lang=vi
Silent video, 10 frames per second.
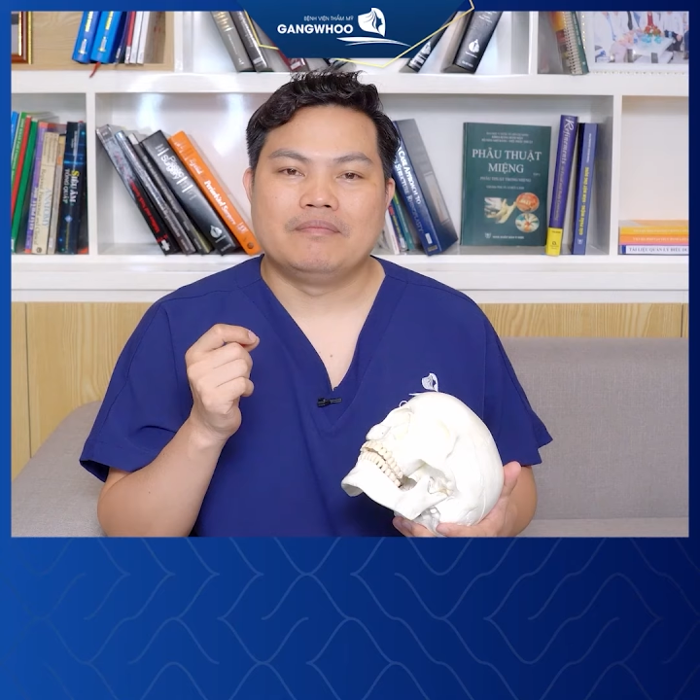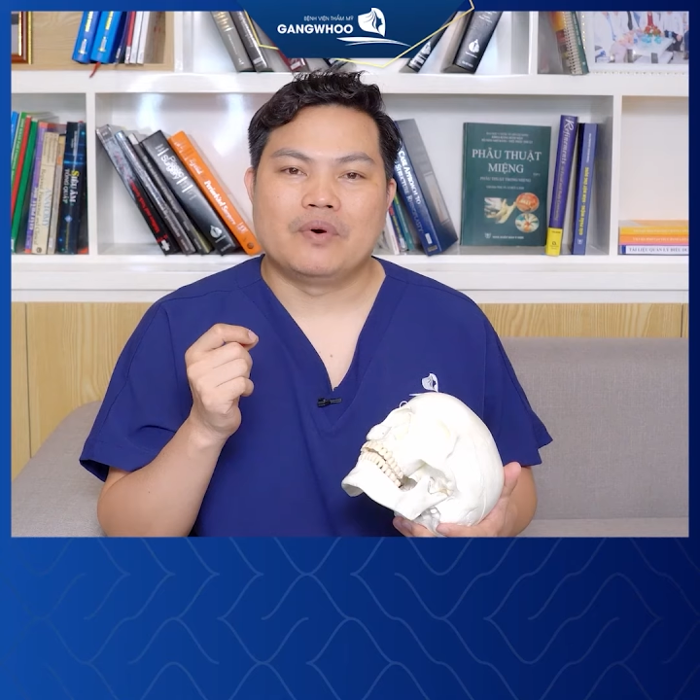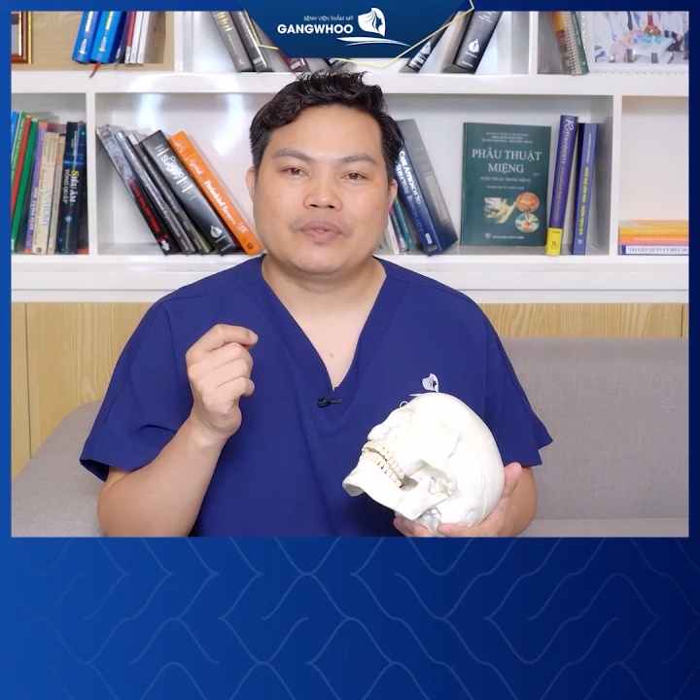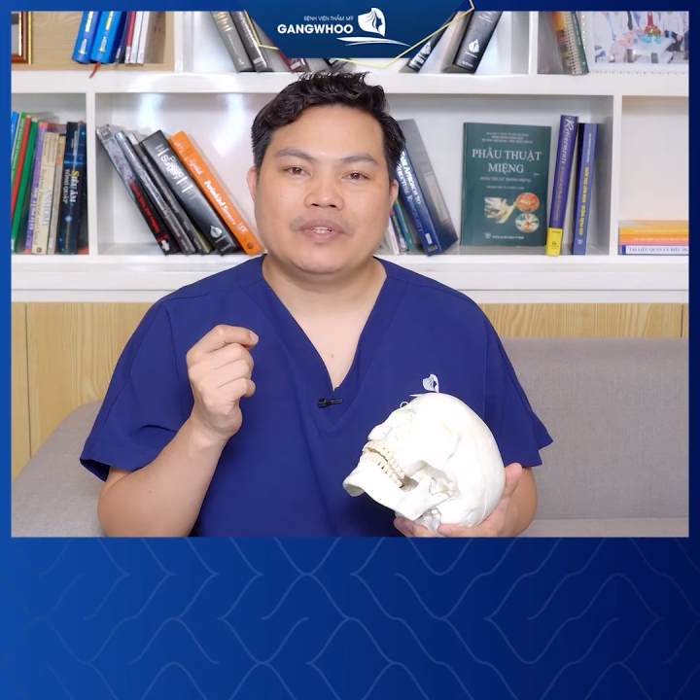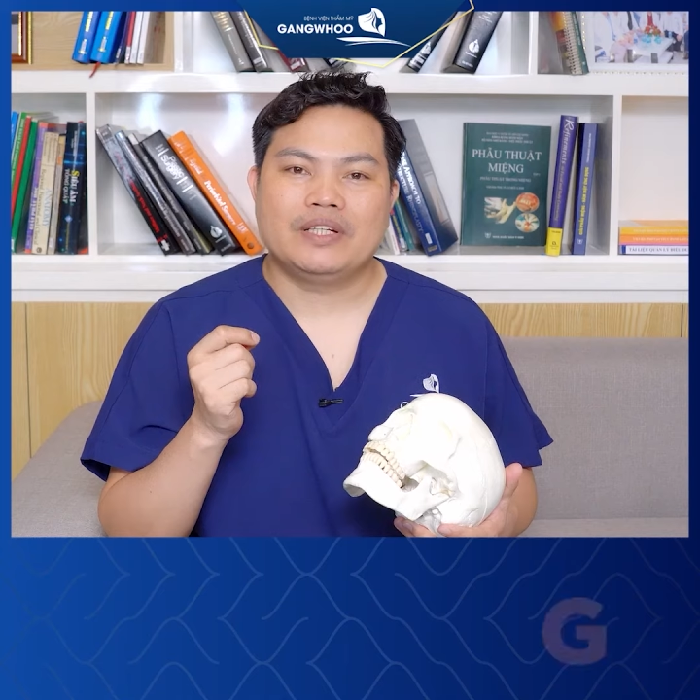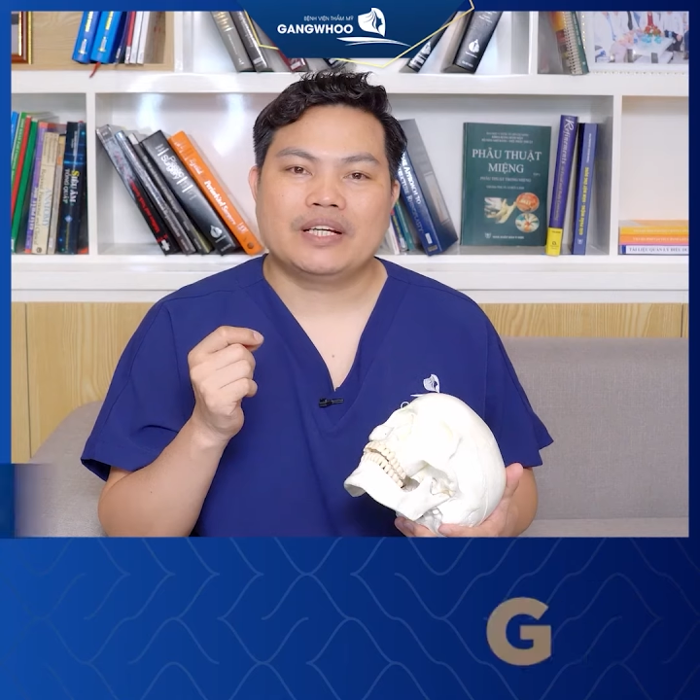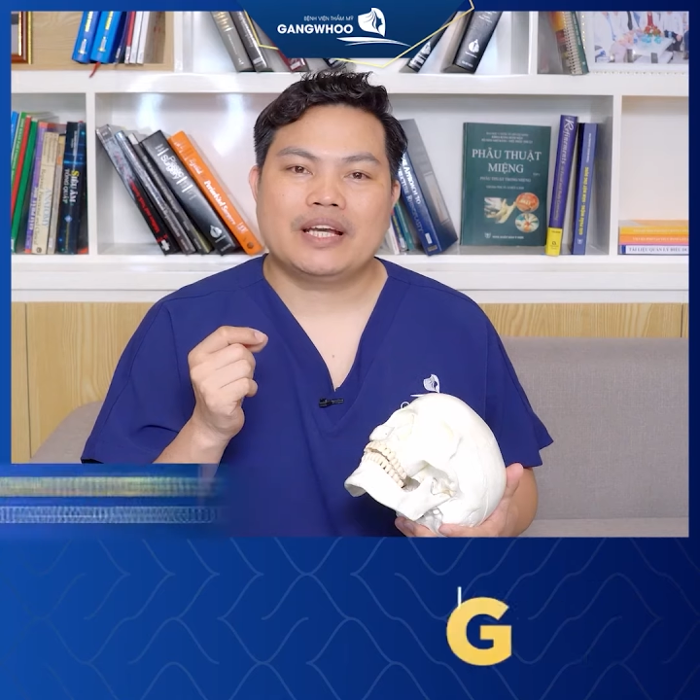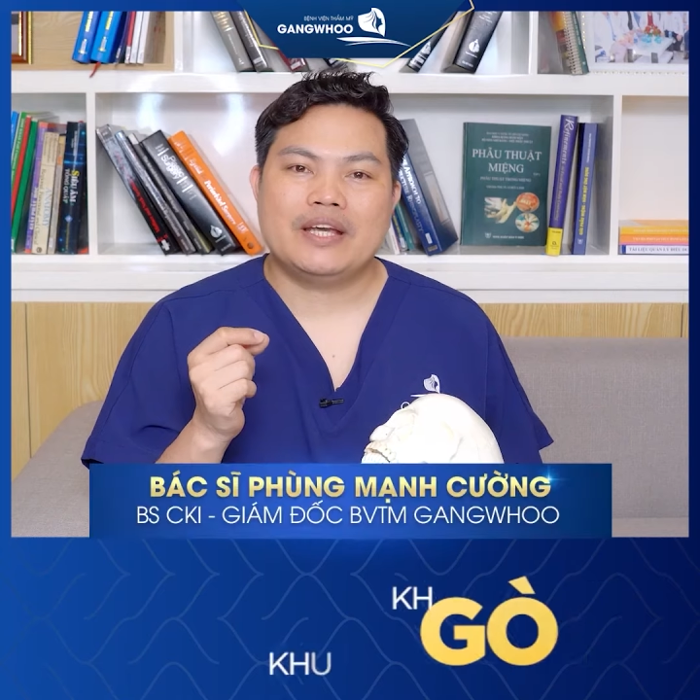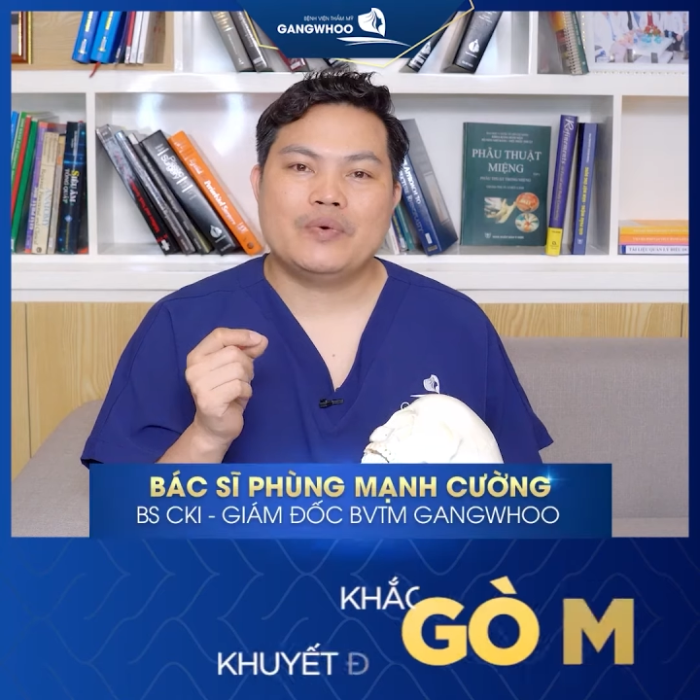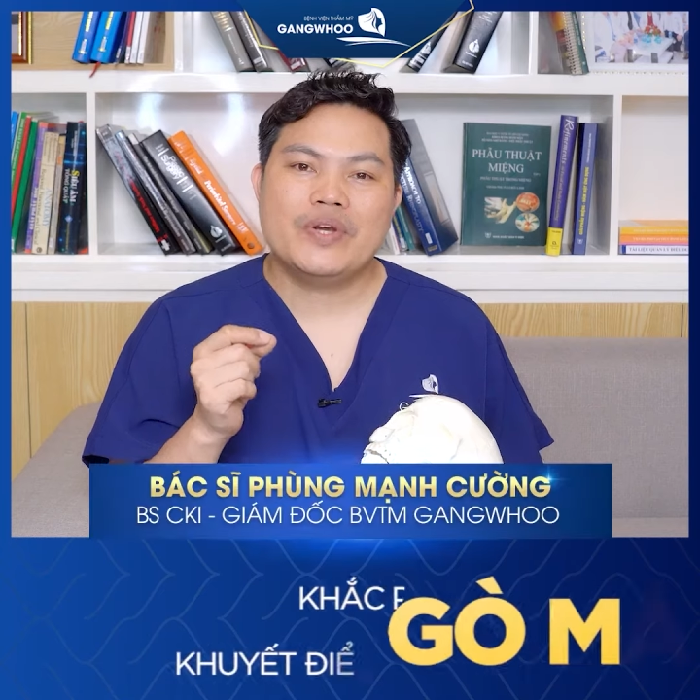một trong những
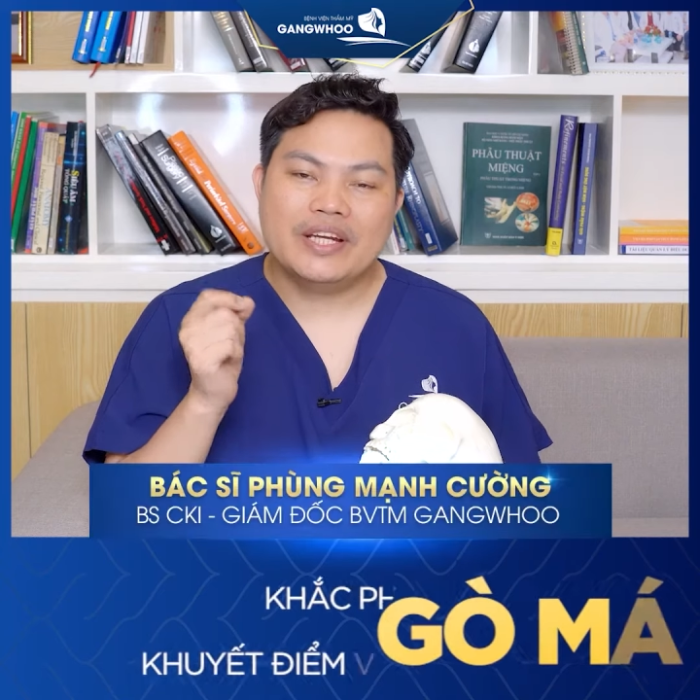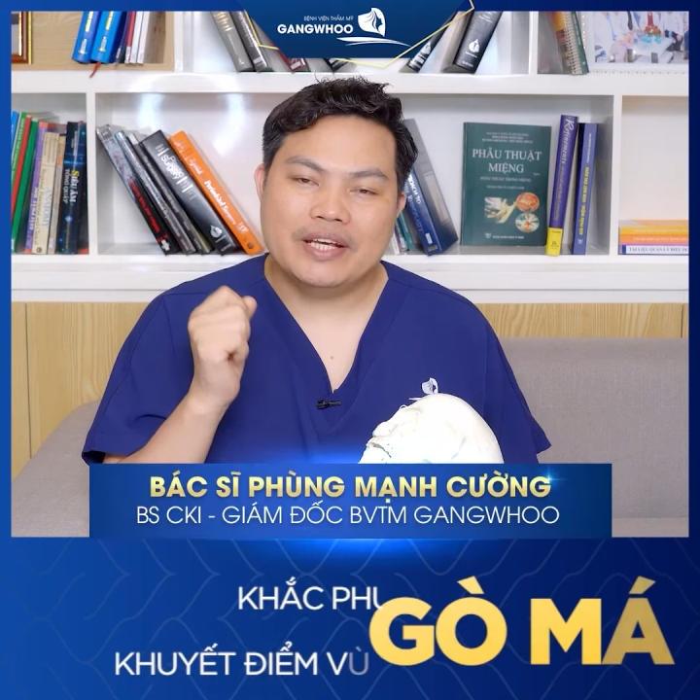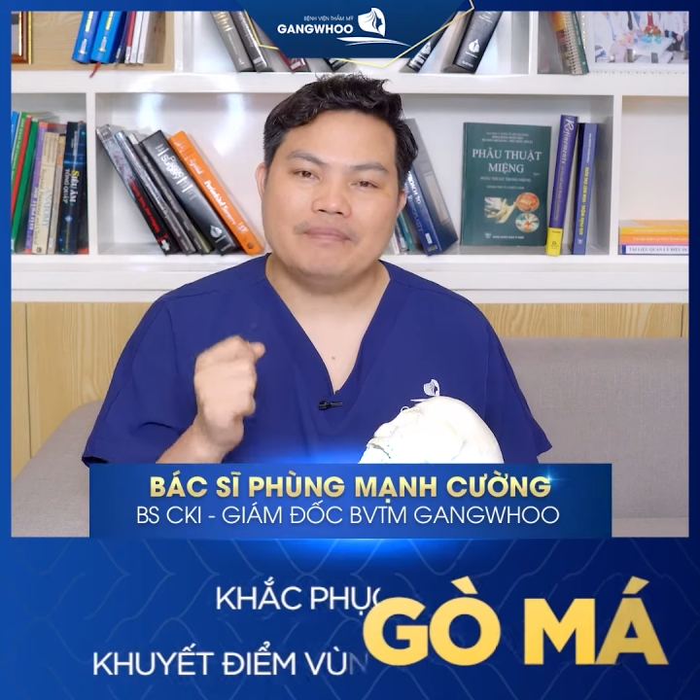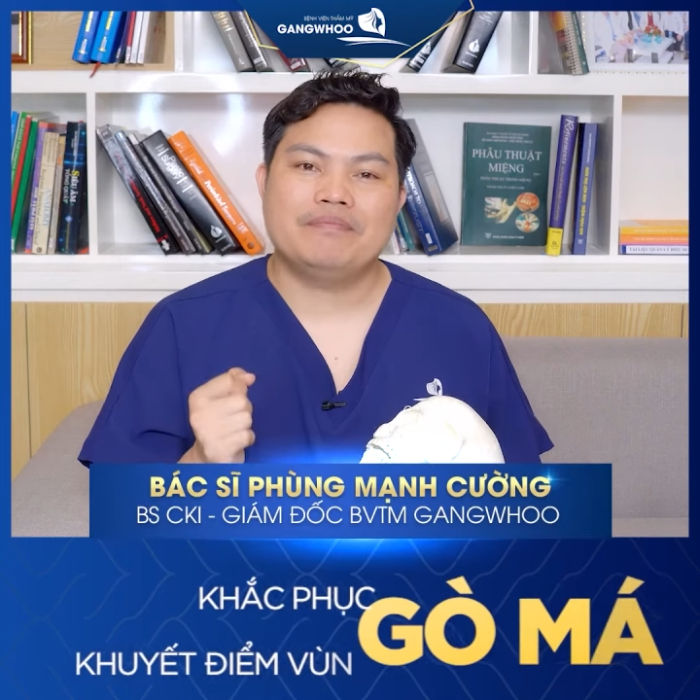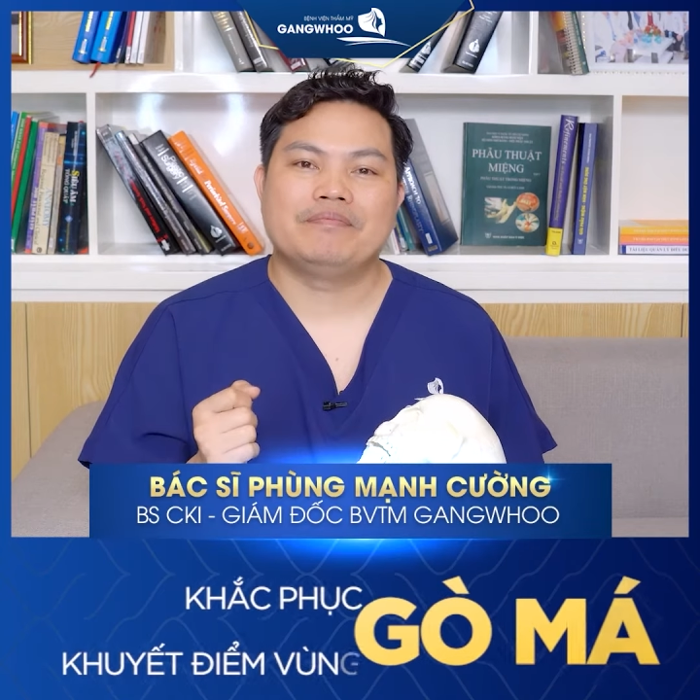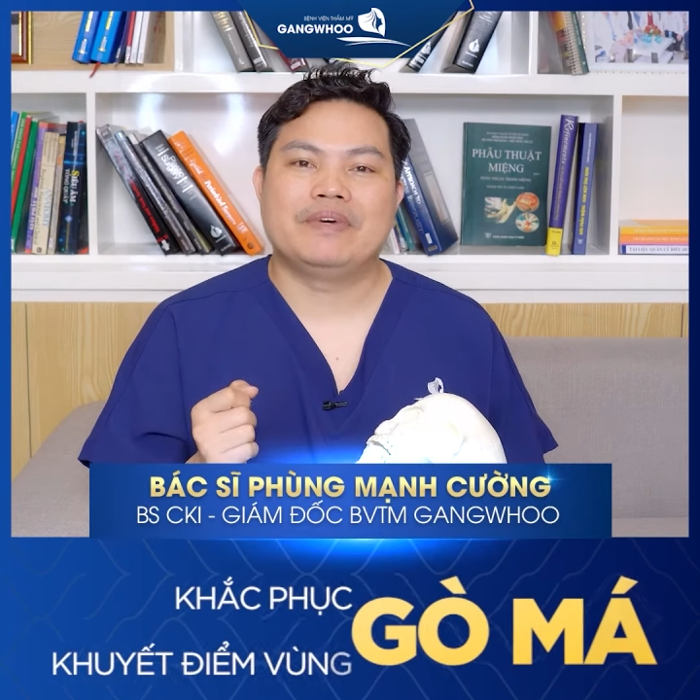cái khuyết điểm